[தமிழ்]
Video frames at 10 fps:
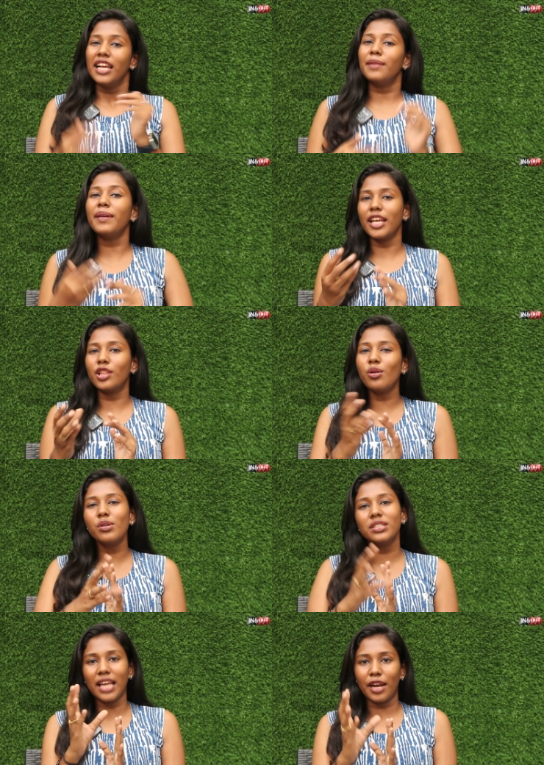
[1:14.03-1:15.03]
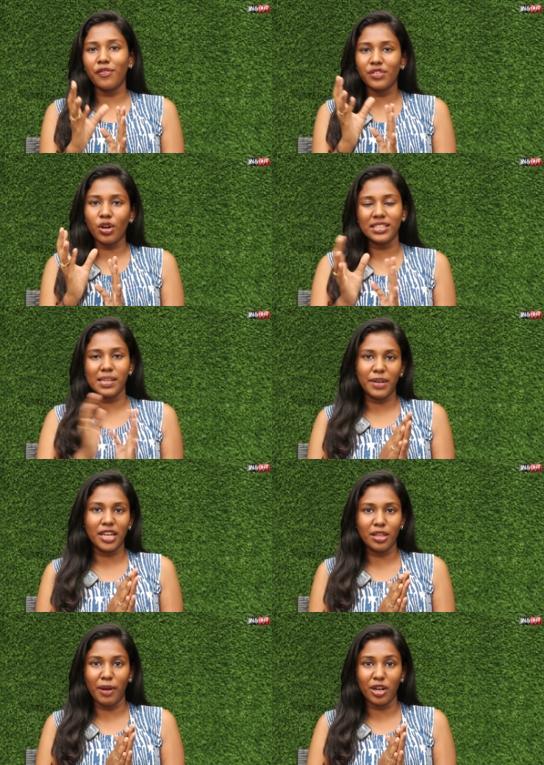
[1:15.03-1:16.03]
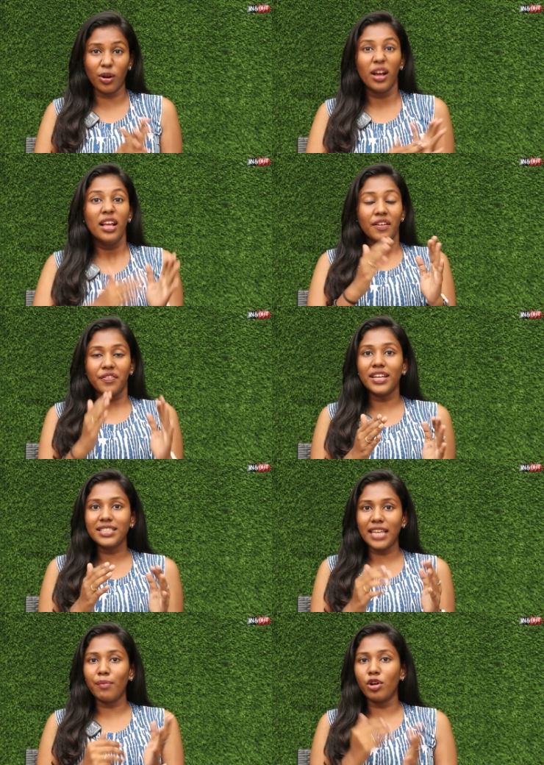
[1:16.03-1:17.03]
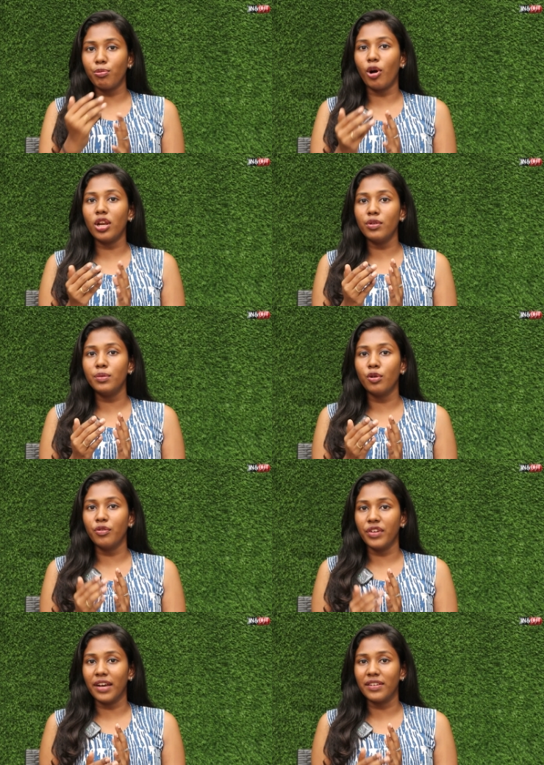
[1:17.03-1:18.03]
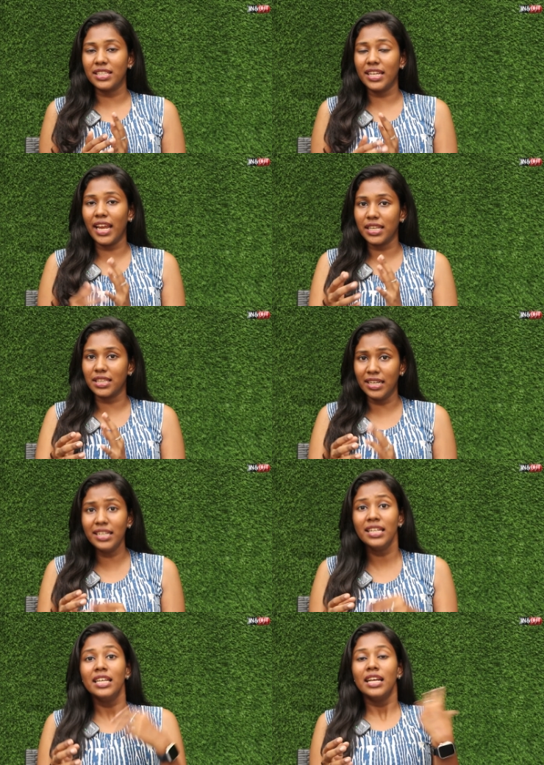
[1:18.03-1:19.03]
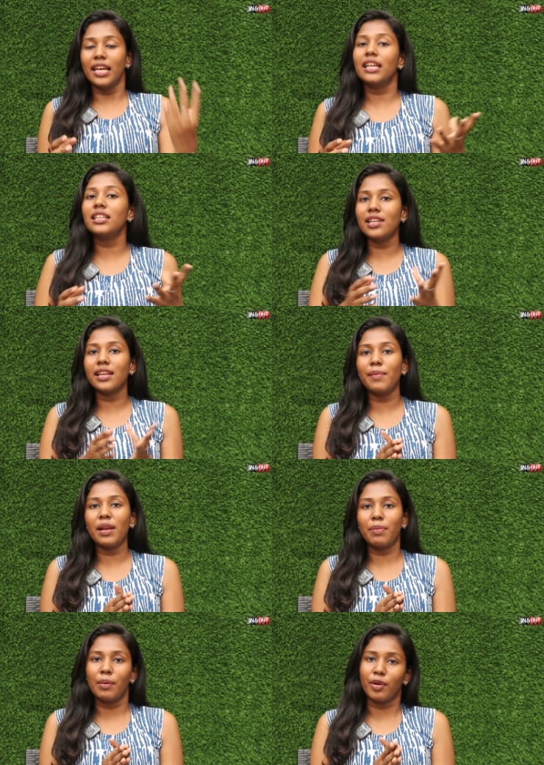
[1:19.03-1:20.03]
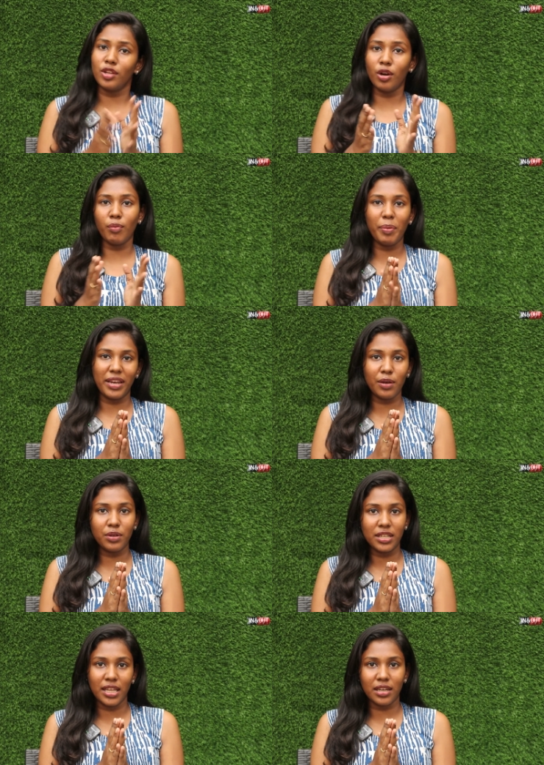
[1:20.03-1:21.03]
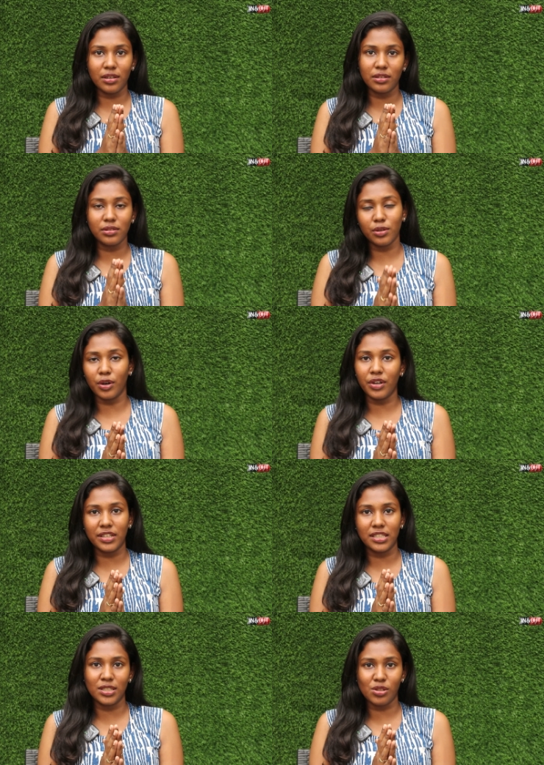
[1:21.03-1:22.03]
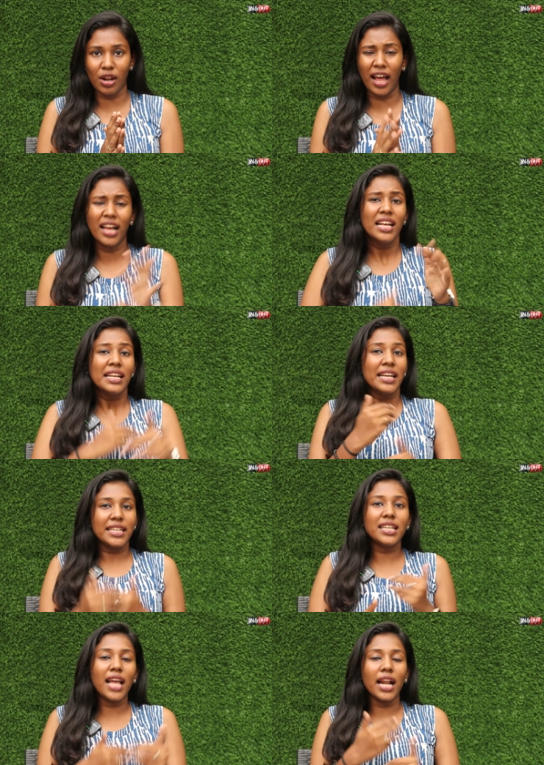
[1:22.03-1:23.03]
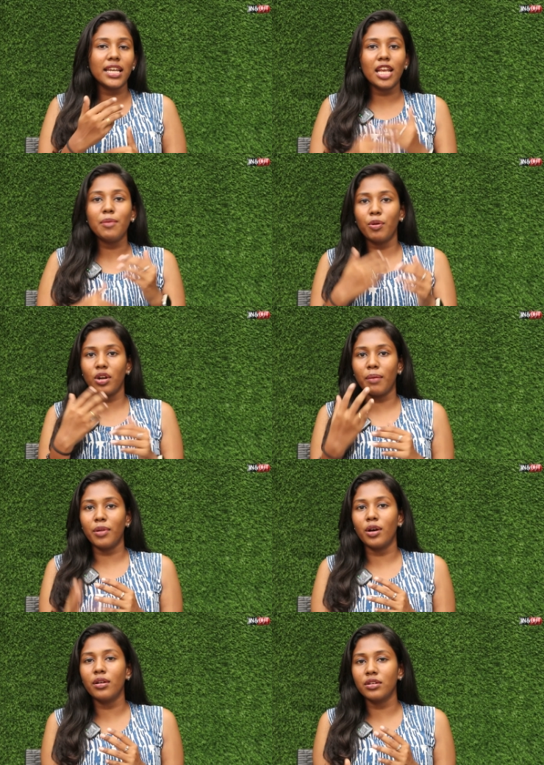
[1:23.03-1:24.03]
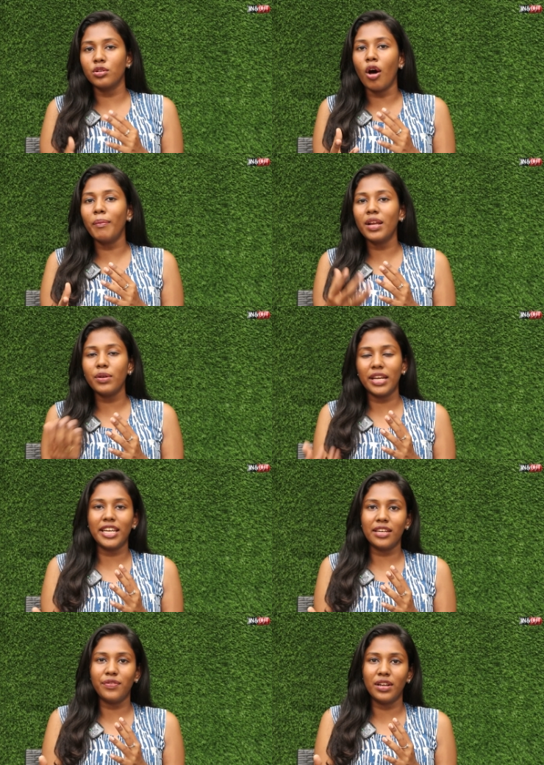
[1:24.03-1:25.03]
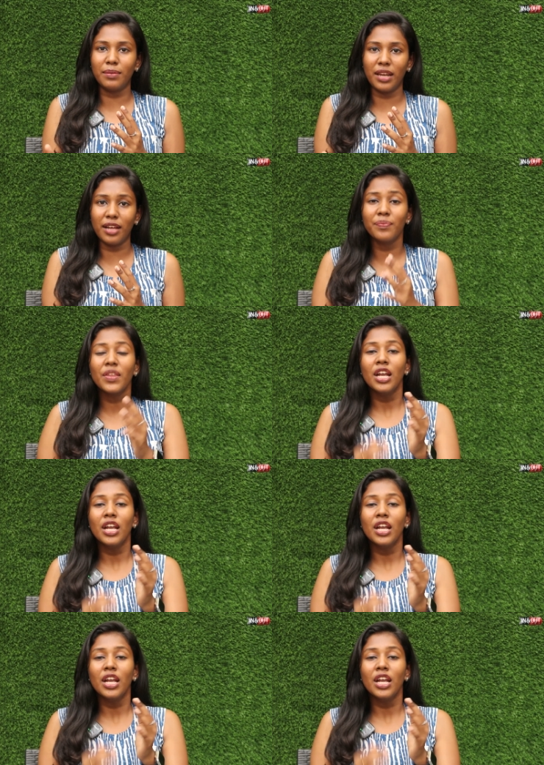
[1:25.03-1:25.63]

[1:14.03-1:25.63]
இது மாதிரி ஏதோ ஒரு சைட் ஆஃப் கான்செப்ட் எடுத்து பண்றோம் ஃபர்ஸ்ட் டைம் ஒரு பாலிவுட் மூவியை வந்து எடுத்து இங்கிலீஷ் ரீமேக் பண்ண போறது ரொம்ப பெரிய ஒரு இதை கொண்டு வந்ததுன்னு சொல்லலாம் இதை தாண்டி இப்போ நம்ம நார்மலா ஒரு இந்தியன் ஃபிலிம்ல